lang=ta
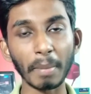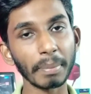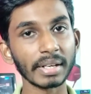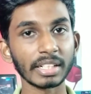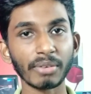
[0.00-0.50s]

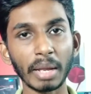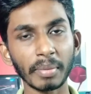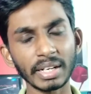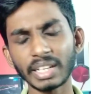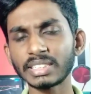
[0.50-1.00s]
பம்ப் எடுக்குது
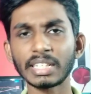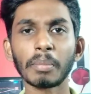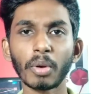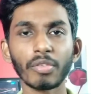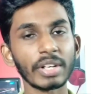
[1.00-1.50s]
வாய்ப்பு இருக்குது
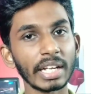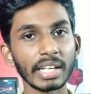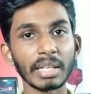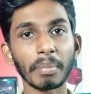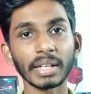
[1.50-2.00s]
சின்ன ப்ராஃபிட்
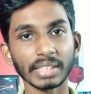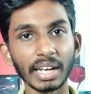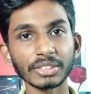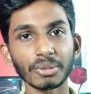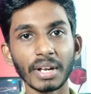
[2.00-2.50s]
நீங்கள் இதை
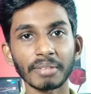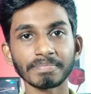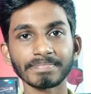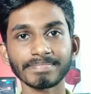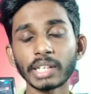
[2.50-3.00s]
பார்த்துக்கலாம்னு சொல்லலாம்
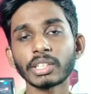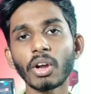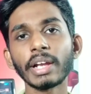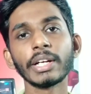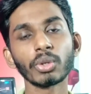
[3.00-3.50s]
அடுத்த
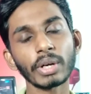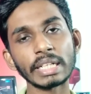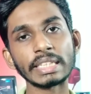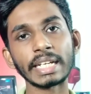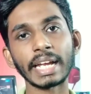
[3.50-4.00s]
காயினில்
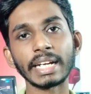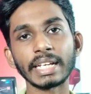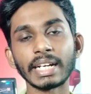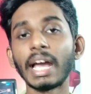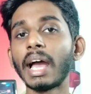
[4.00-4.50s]
டோக்கன் எதுன்னு
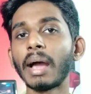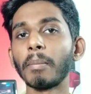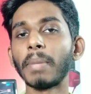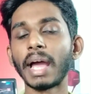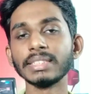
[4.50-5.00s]
கேட்டிங்கன்னா
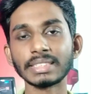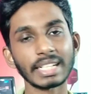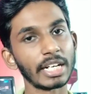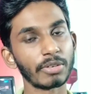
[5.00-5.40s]
பேன்சர்